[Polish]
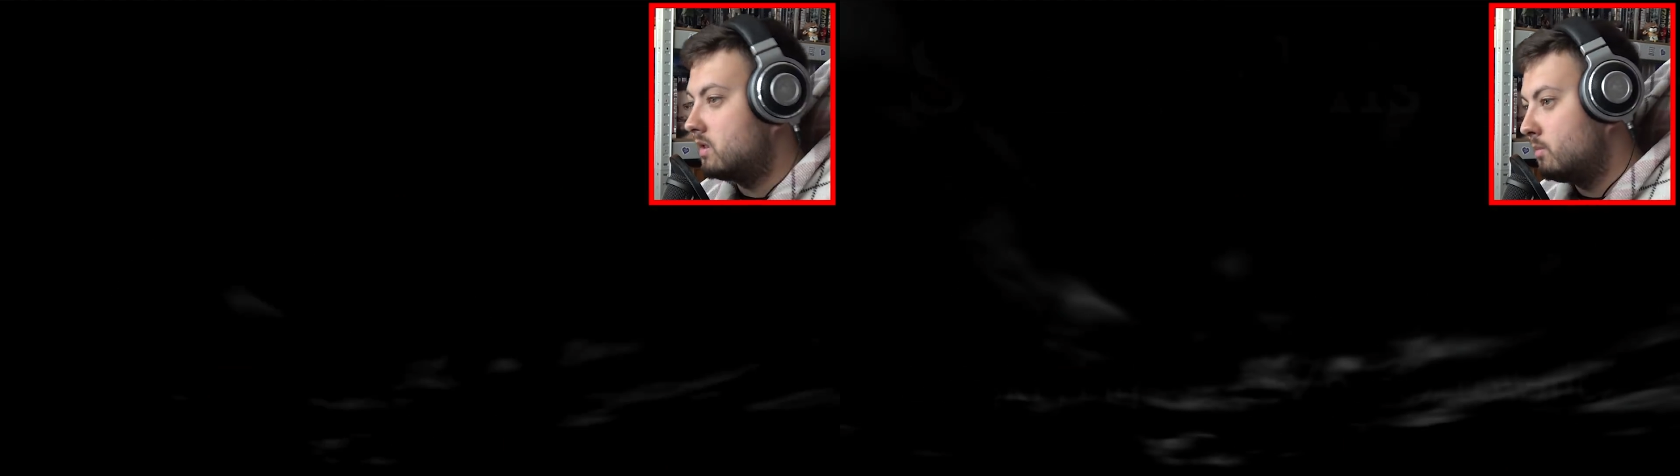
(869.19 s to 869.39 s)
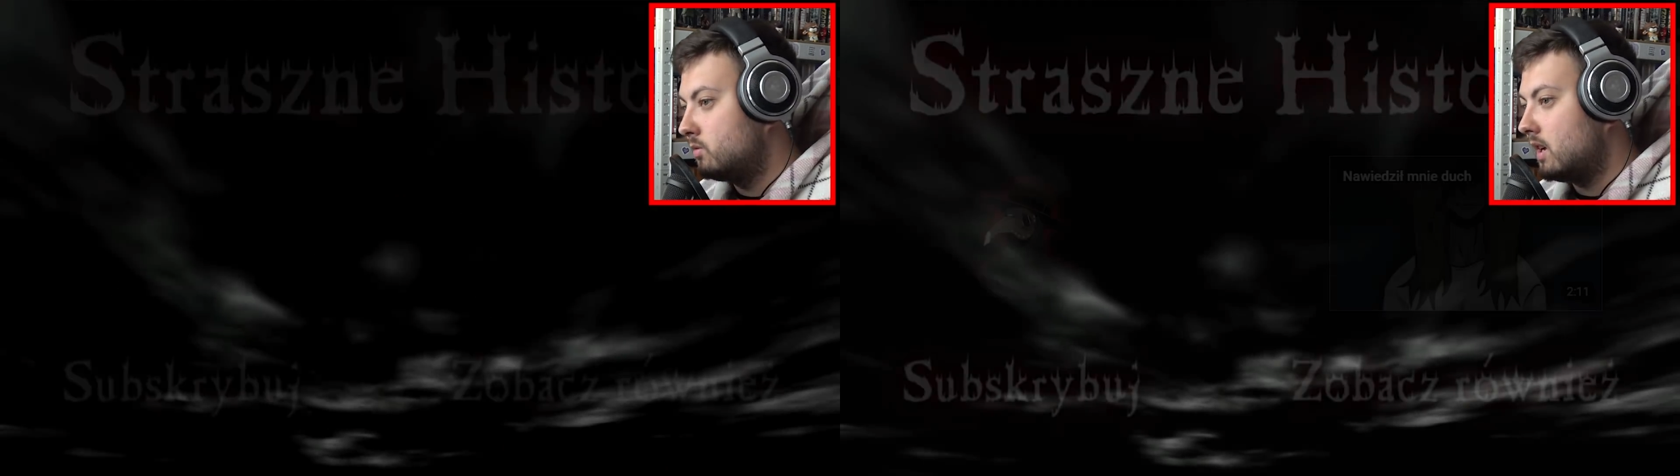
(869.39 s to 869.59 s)

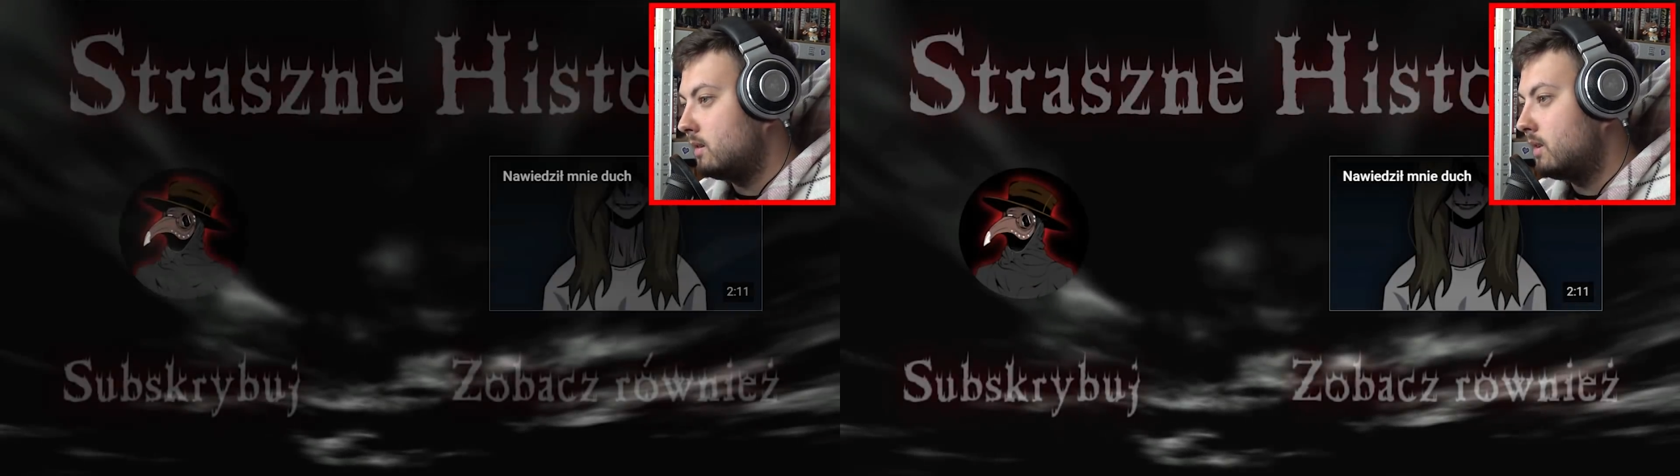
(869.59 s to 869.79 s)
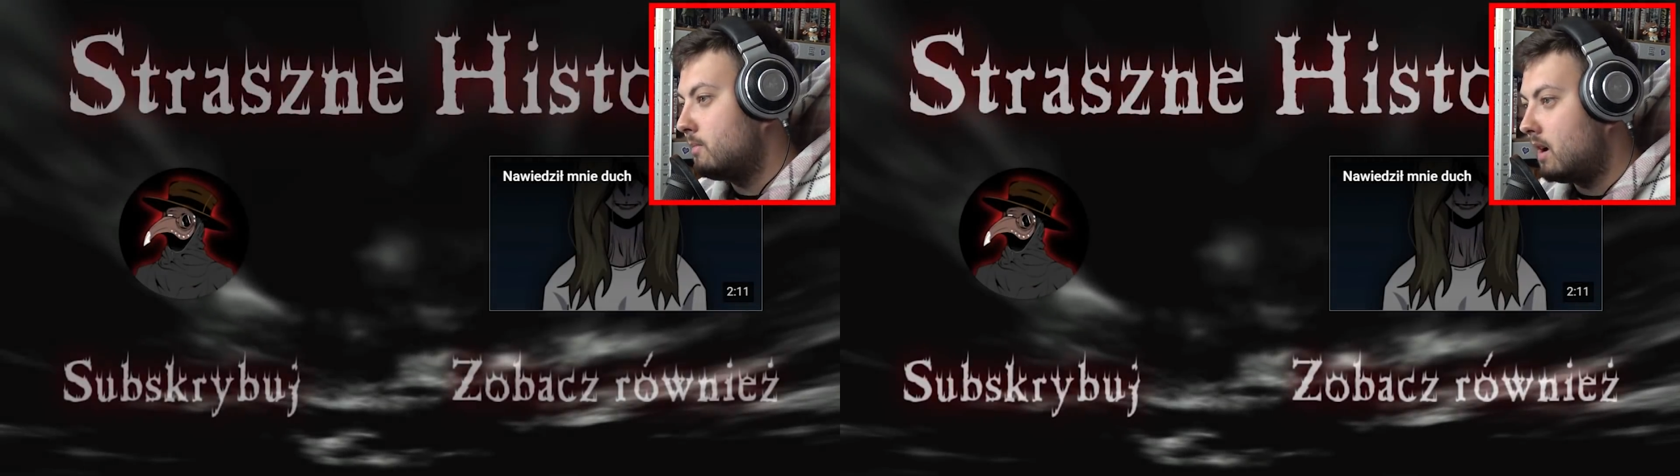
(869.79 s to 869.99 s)
Jeszcze był
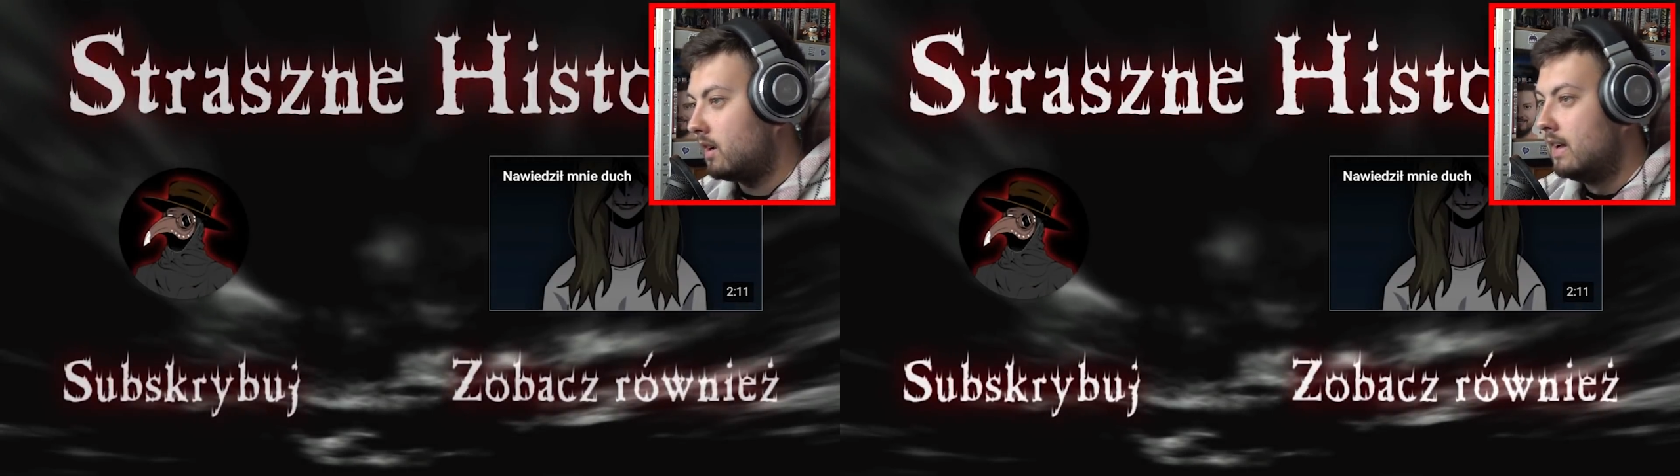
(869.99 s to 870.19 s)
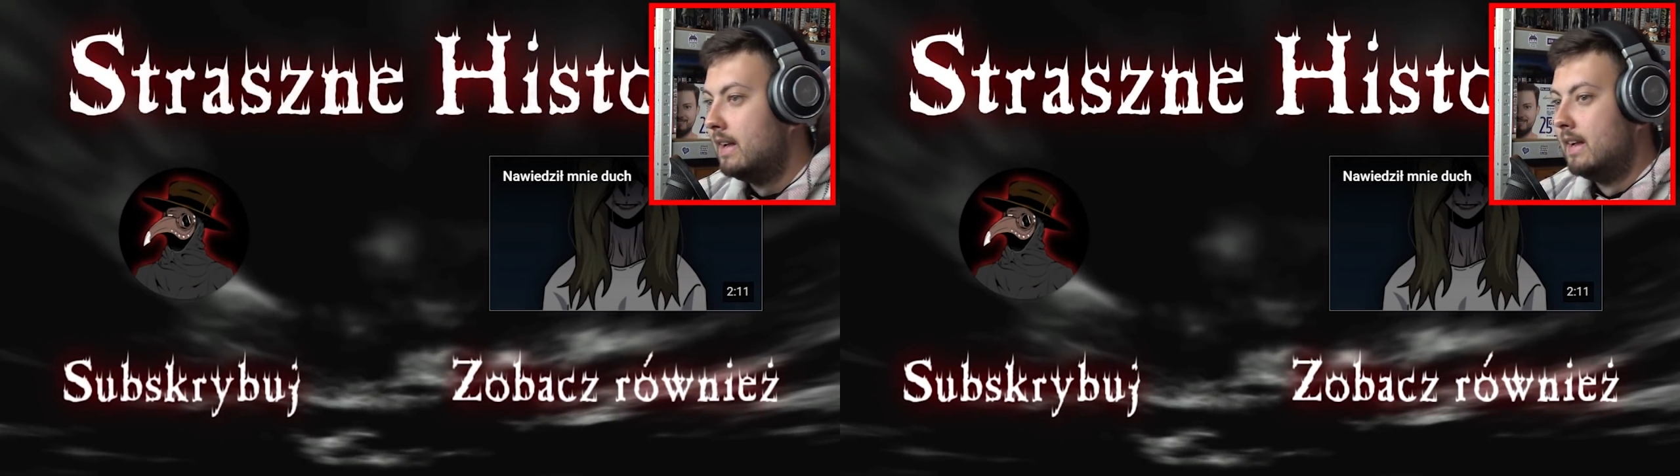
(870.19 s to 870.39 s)
za nim na
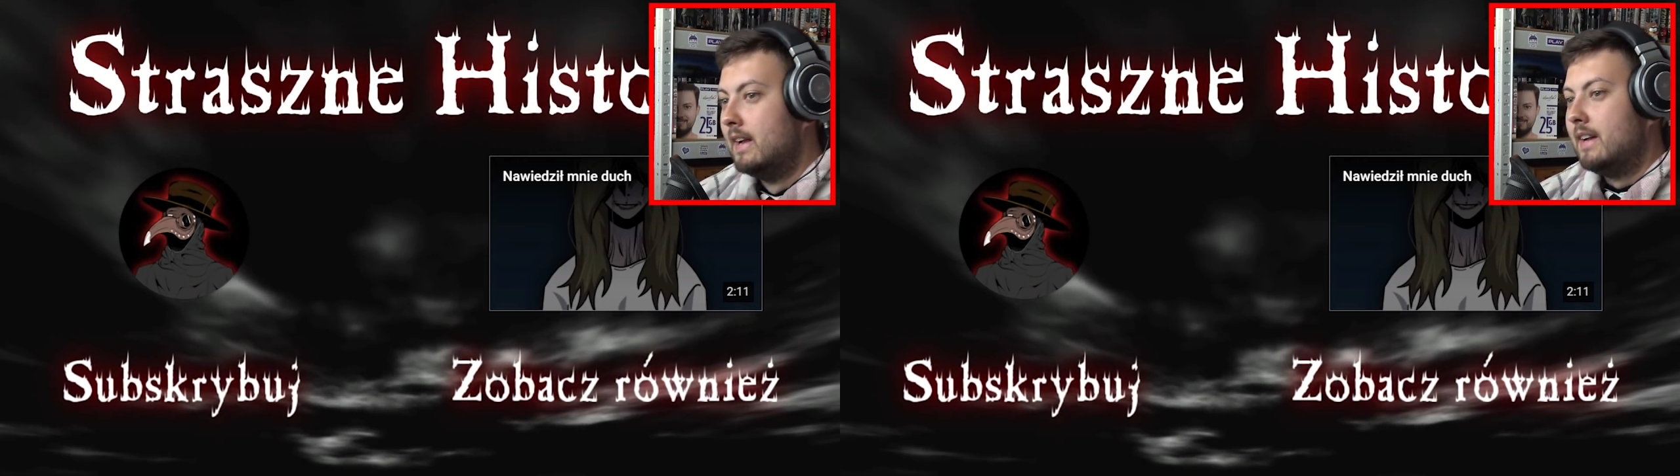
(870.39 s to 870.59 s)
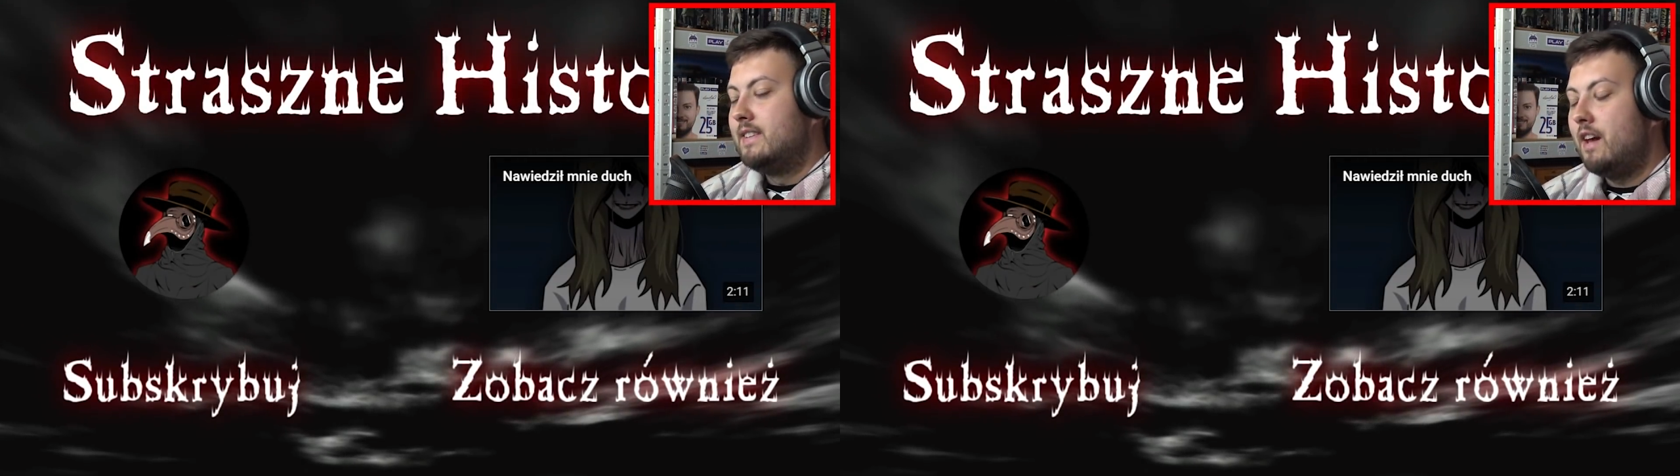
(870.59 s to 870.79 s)
bank.
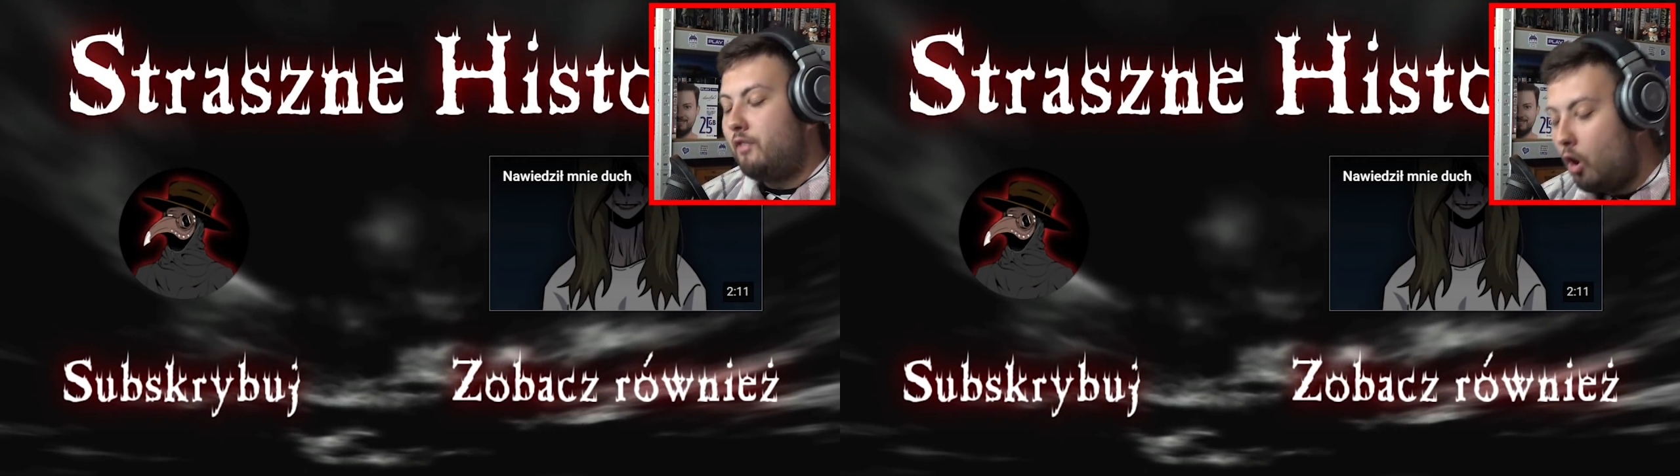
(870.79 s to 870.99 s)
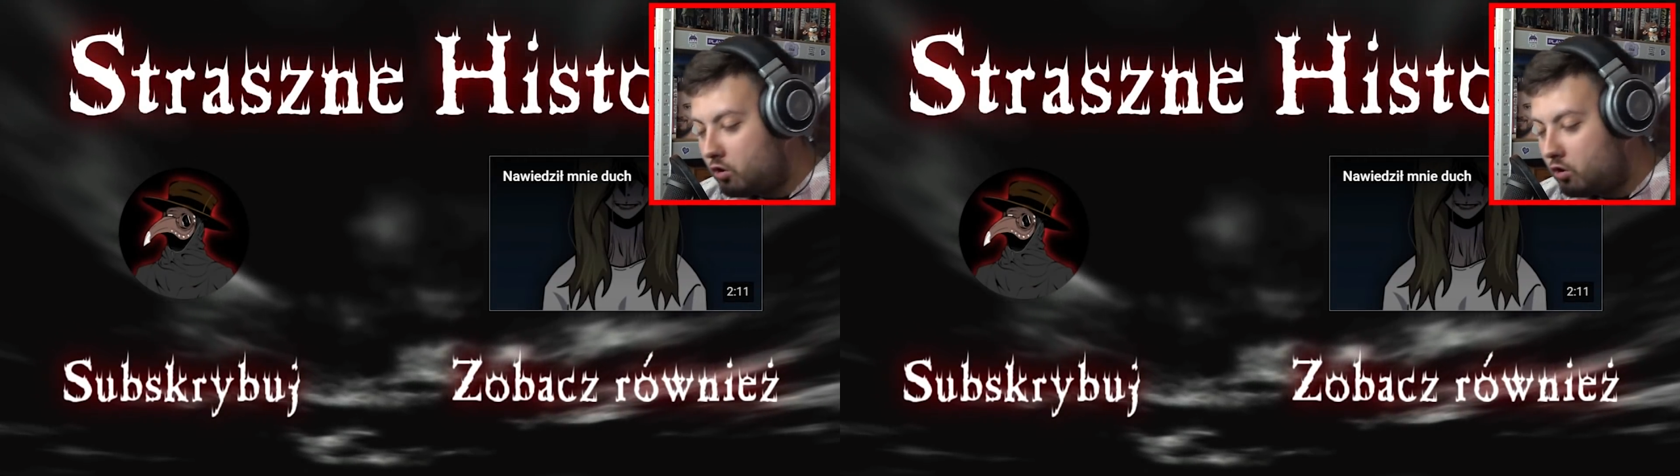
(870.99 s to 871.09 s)
Nie